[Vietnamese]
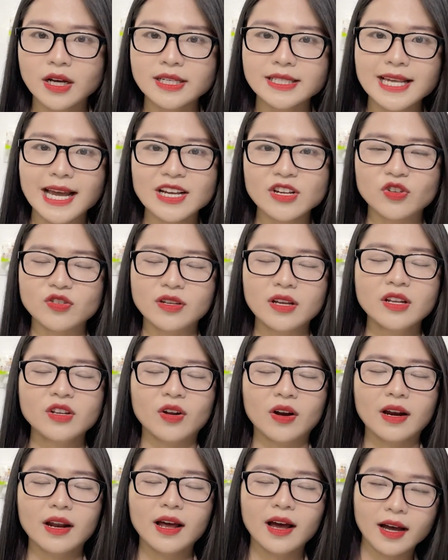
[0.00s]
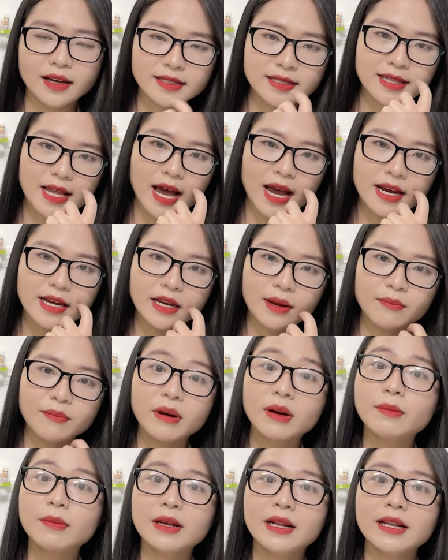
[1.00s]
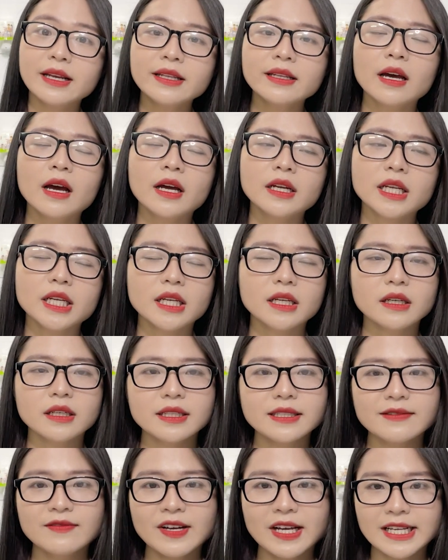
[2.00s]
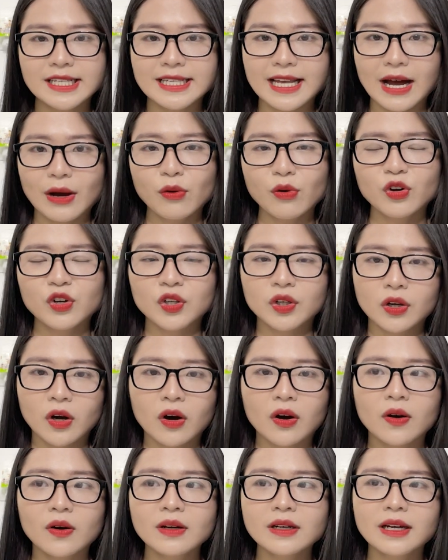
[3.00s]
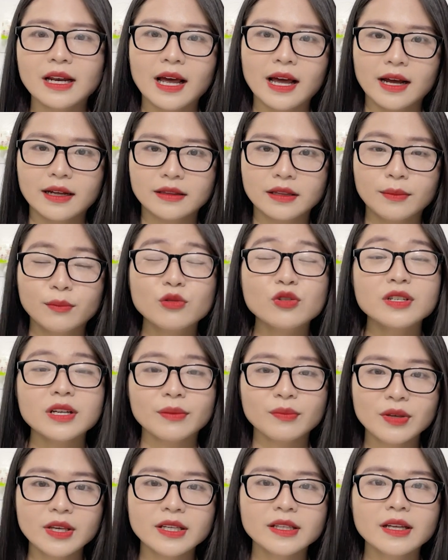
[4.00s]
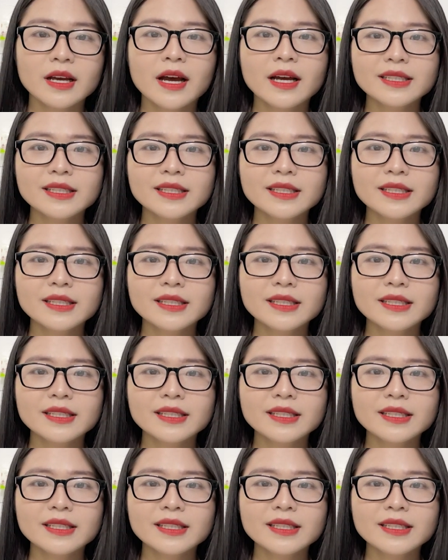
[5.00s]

Size nhỏ nhất nó là size 50ml thì với cái giá của nó là tầm 100.000.